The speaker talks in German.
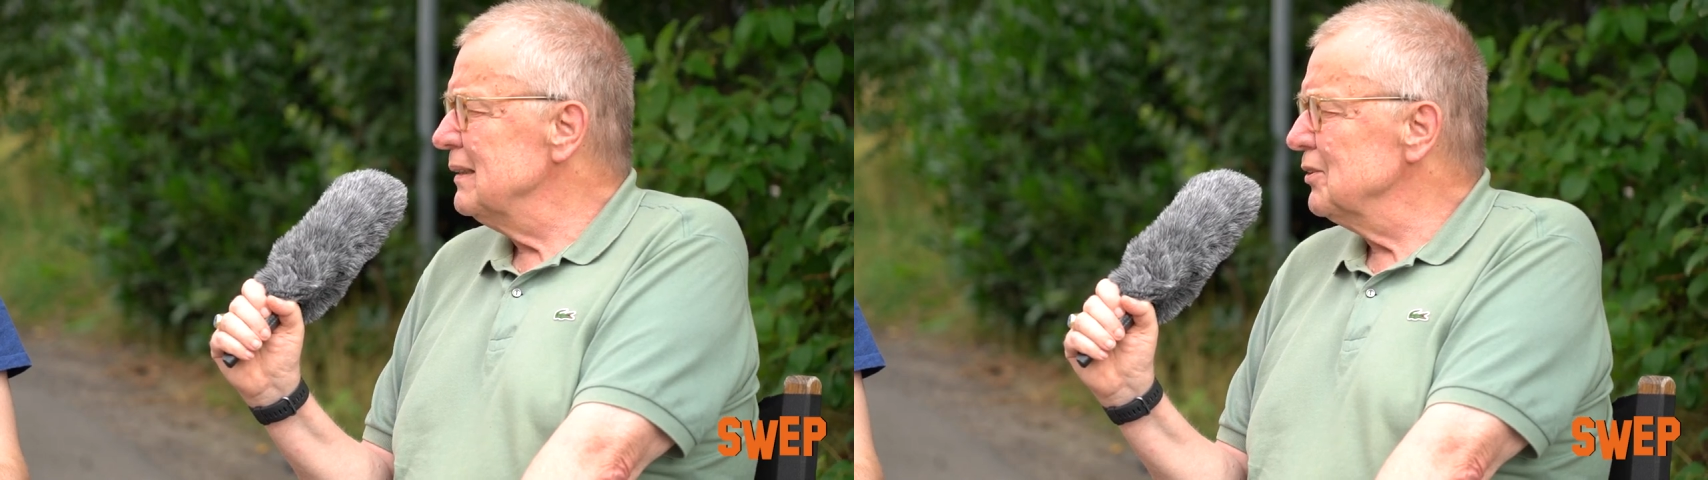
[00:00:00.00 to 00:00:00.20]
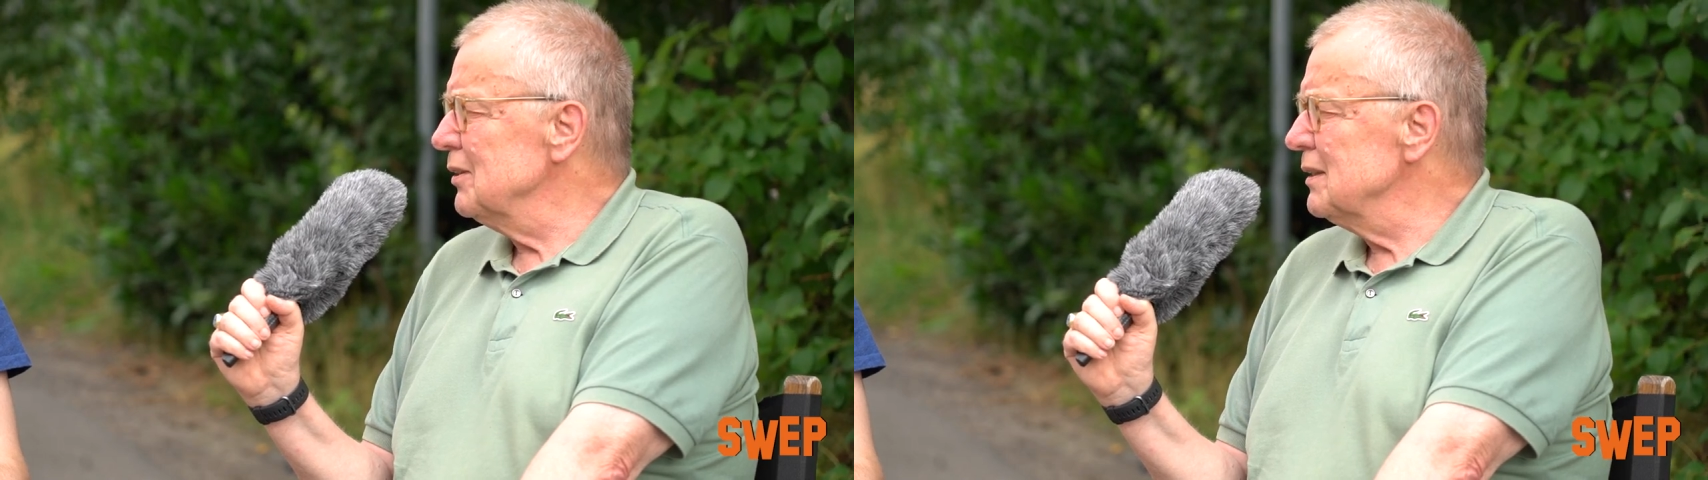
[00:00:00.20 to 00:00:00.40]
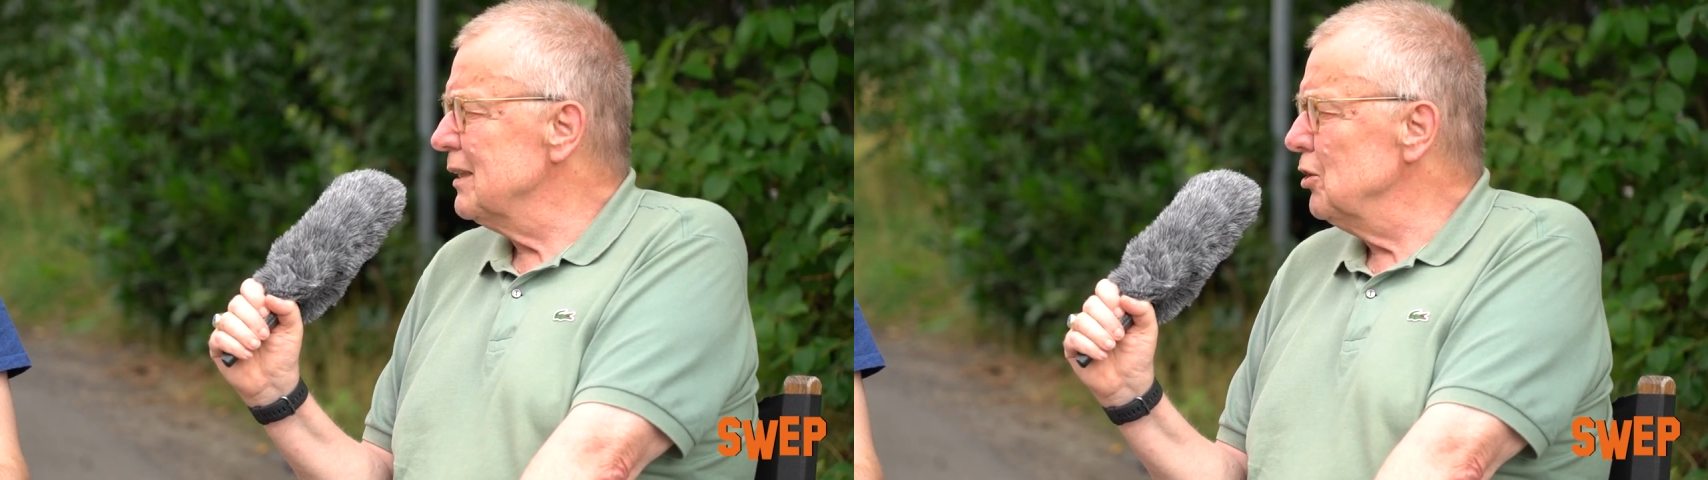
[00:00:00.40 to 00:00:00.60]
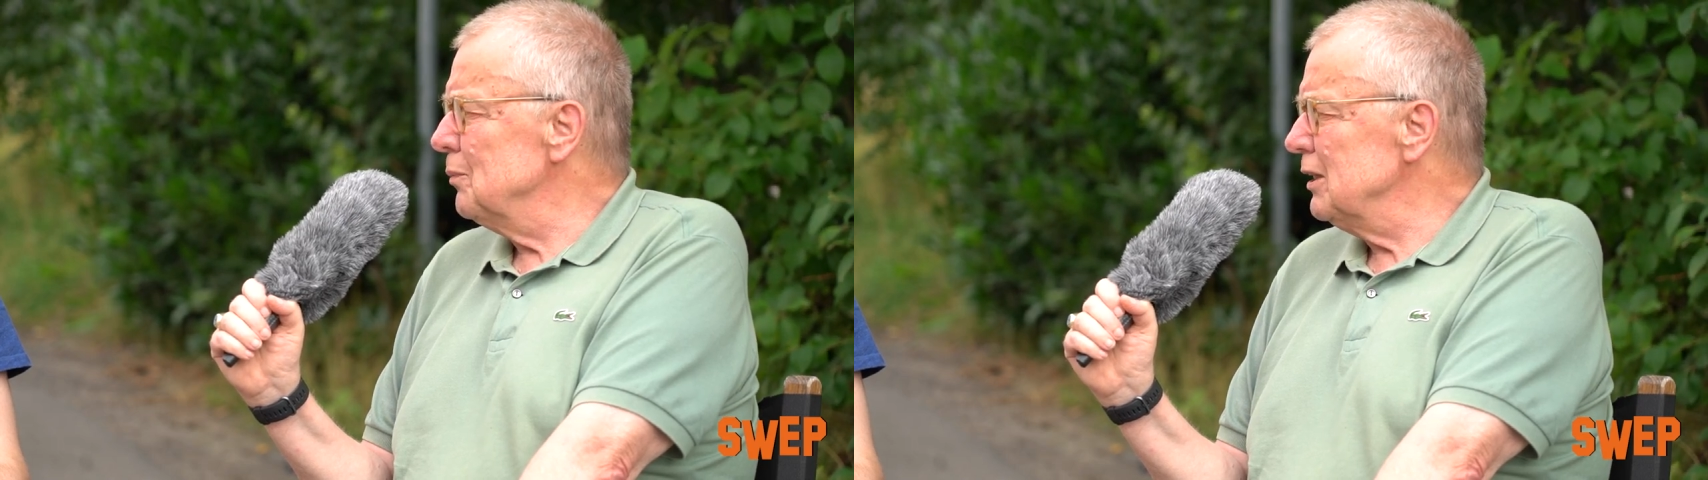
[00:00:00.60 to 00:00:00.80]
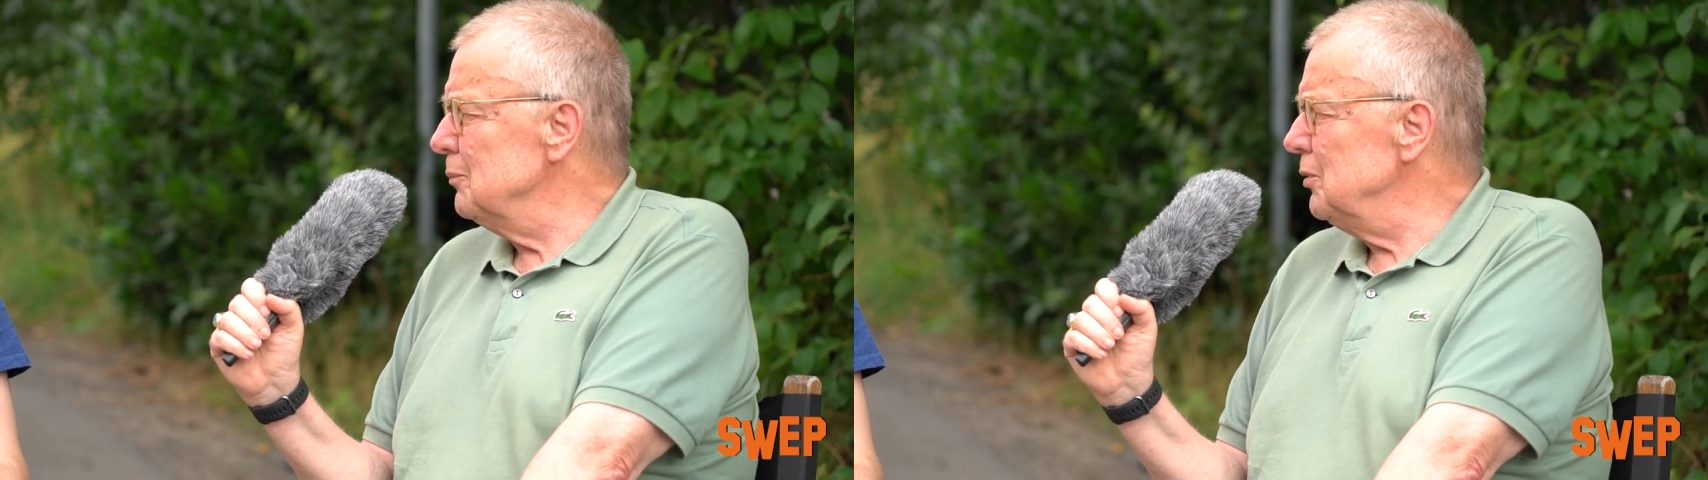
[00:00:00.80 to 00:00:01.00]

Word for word: sondern es geht um eine